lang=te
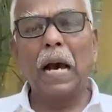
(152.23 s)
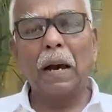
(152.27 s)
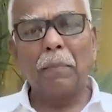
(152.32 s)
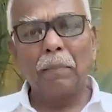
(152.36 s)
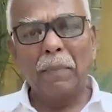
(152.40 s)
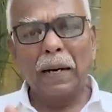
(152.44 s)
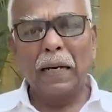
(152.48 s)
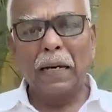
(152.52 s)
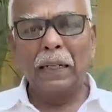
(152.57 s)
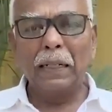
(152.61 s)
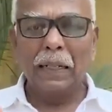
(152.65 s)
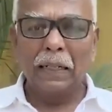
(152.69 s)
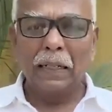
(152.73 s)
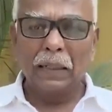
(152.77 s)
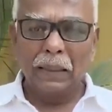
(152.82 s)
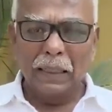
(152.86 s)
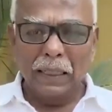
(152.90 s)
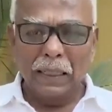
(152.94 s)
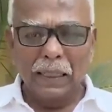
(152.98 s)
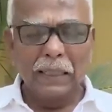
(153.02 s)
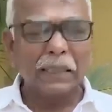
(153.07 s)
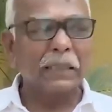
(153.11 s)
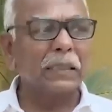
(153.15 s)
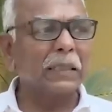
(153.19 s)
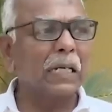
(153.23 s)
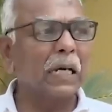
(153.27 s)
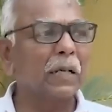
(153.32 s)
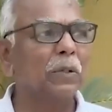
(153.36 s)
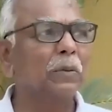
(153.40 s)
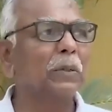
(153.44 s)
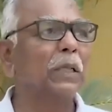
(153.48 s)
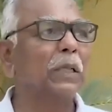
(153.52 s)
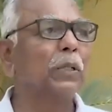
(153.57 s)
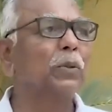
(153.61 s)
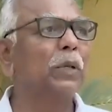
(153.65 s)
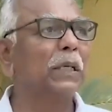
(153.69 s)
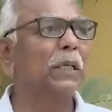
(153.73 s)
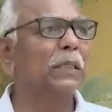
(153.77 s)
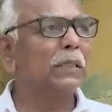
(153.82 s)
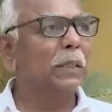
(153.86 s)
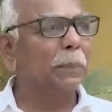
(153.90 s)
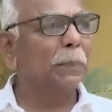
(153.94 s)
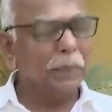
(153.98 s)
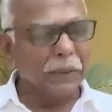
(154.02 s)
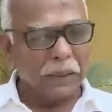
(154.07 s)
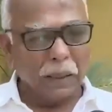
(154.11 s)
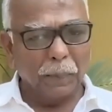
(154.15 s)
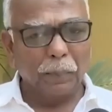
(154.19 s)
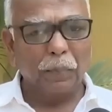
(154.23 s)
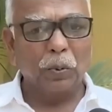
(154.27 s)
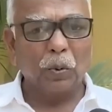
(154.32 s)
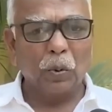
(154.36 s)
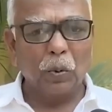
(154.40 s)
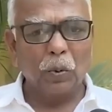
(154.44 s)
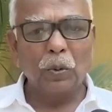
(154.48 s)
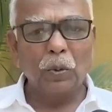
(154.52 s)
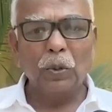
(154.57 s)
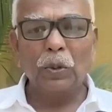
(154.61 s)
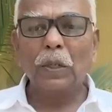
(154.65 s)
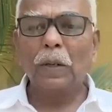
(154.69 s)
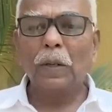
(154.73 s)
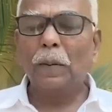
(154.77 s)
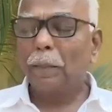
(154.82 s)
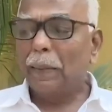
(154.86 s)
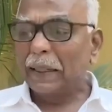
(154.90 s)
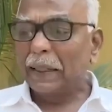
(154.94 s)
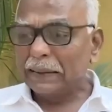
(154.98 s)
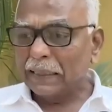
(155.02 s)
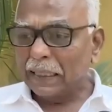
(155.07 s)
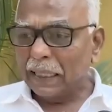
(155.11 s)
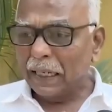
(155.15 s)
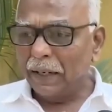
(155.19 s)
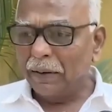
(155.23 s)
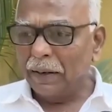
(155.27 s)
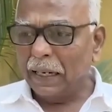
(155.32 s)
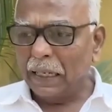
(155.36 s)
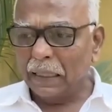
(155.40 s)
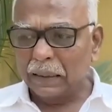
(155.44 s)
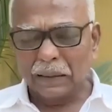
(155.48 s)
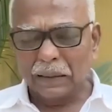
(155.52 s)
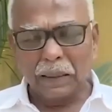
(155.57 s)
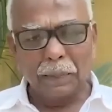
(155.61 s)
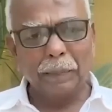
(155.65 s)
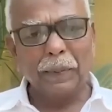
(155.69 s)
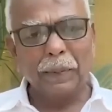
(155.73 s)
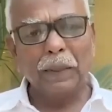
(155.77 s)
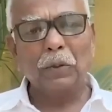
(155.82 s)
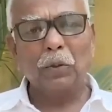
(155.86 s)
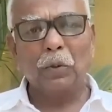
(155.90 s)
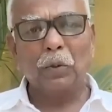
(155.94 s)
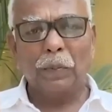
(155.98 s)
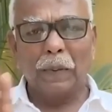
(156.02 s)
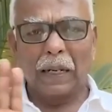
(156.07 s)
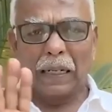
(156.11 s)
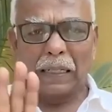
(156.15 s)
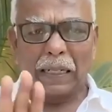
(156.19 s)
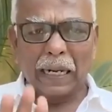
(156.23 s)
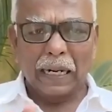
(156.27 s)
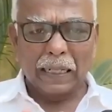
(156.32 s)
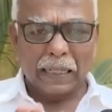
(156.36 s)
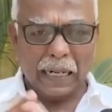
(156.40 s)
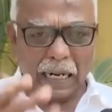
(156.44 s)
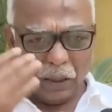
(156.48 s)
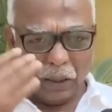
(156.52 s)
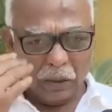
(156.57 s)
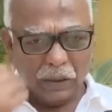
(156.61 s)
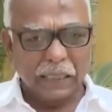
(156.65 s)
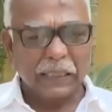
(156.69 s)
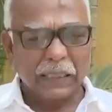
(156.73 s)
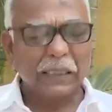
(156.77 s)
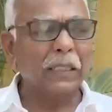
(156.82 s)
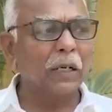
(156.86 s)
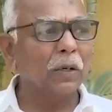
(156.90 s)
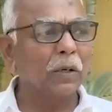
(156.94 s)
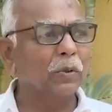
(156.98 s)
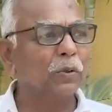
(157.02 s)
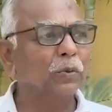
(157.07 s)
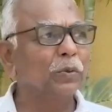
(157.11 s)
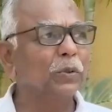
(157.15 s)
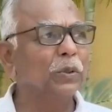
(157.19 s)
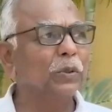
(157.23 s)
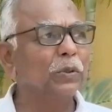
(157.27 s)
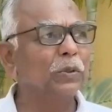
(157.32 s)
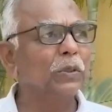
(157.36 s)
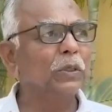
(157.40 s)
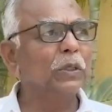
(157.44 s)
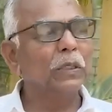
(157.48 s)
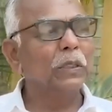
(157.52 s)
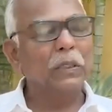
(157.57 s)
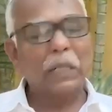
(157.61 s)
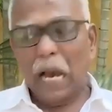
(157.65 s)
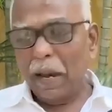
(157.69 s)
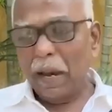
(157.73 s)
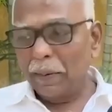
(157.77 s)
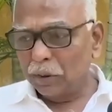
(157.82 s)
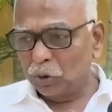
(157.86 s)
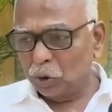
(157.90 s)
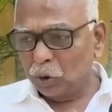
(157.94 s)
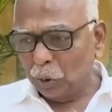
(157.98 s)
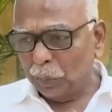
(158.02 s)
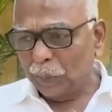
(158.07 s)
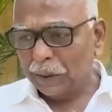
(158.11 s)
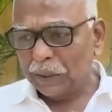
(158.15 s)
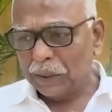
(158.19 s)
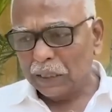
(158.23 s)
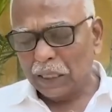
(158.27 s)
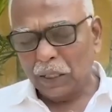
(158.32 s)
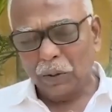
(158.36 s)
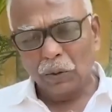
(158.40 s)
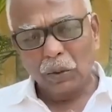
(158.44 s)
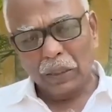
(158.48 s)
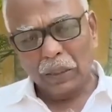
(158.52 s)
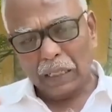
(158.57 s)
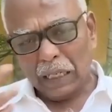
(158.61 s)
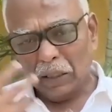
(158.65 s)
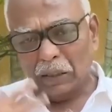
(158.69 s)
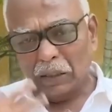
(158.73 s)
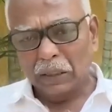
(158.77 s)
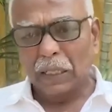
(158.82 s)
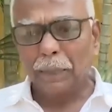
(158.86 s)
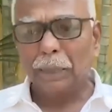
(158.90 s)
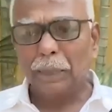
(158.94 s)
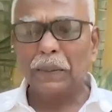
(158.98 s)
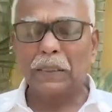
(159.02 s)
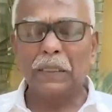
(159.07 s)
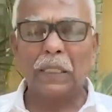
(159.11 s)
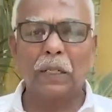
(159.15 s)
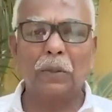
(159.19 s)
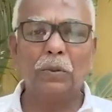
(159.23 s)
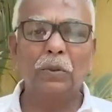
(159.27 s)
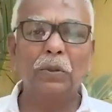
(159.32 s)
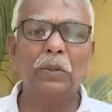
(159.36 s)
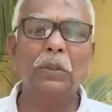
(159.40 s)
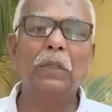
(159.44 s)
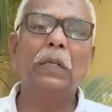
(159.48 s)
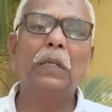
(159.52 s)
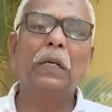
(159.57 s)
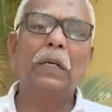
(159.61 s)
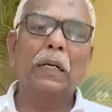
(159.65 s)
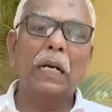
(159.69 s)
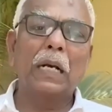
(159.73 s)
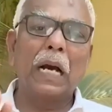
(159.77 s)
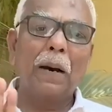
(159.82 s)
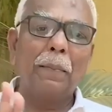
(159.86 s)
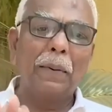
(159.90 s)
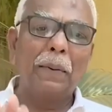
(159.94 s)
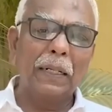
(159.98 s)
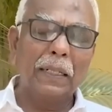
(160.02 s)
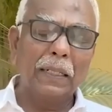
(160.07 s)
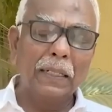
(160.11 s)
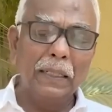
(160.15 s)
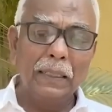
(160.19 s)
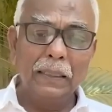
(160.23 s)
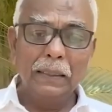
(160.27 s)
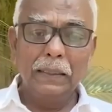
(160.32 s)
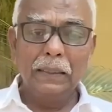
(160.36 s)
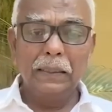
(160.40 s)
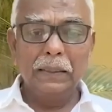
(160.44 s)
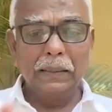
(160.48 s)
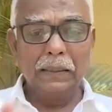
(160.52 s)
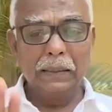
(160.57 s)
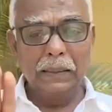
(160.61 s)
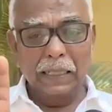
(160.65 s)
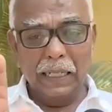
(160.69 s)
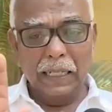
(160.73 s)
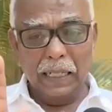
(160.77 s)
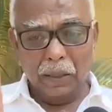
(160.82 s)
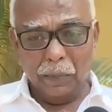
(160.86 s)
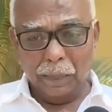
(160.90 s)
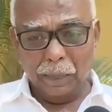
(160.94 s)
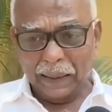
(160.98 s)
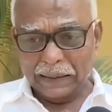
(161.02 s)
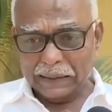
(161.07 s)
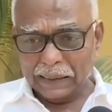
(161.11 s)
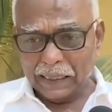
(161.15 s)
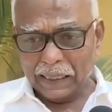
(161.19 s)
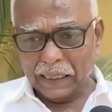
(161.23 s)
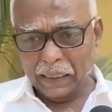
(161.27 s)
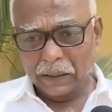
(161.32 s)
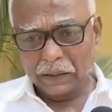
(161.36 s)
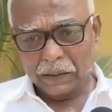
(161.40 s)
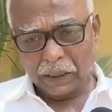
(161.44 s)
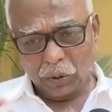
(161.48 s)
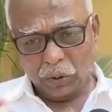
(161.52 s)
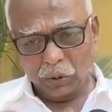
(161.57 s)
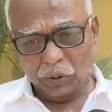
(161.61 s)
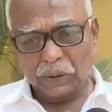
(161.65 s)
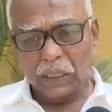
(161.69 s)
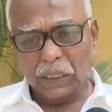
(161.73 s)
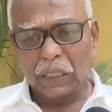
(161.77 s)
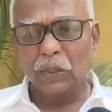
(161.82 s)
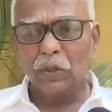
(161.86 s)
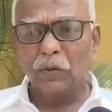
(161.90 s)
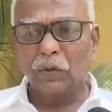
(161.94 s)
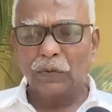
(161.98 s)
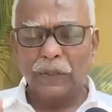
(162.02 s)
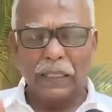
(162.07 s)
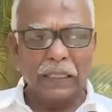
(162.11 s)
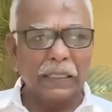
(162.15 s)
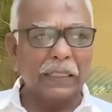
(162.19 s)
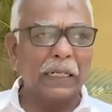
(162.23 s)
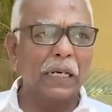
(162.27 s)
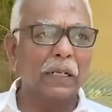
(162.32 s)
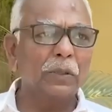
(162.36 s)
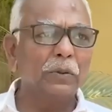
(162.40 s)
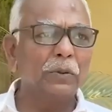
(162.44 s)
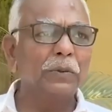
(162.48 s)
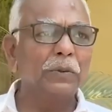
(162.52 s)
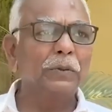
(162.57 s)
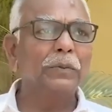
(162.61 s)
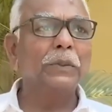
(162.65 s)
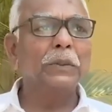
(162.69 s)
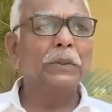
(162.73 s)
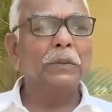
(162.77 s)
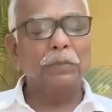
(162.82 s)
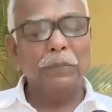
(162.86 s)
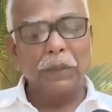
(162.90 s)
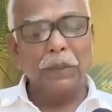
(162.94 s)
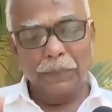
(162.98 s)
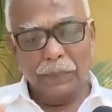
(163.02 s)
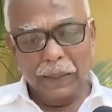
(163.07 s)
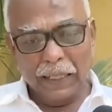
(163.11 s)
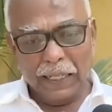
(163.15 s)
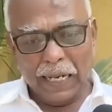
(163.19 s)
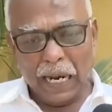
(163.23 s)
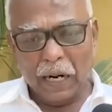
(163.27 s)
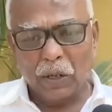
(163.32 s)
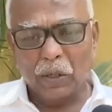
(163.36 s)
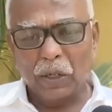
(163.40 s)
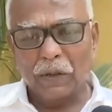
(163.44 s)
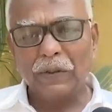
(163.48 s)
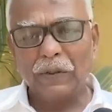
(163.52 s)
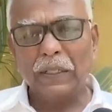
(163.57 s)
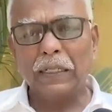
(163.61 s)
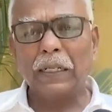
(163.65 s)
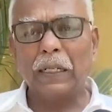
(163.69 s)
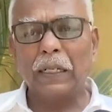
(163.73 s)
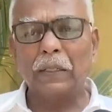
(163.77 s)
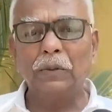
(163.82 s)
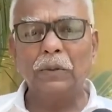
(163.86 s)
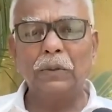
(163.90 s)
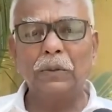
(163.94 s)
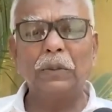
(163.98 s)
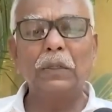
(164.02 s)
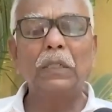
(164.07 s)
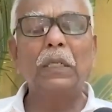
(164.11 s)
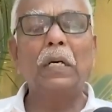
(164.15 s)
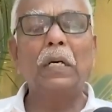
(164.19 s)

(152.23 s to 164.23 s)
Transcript: అమ్మ నేను నీళ్ళు ఇస్తాను నీకు అని చెప్పి చెప్పు పత్రికల వాళ్ళకి చెప్పి నువ్వు మా నా కళ్ళు తెరిచినావు నువ్వు ఆమెను చూపించినావు కళ్ళు తెరిపించినావు కాబట్టి నేను పత్రికలు చదువుతాను వింటాను మీ మీడియా కూడా వింటాను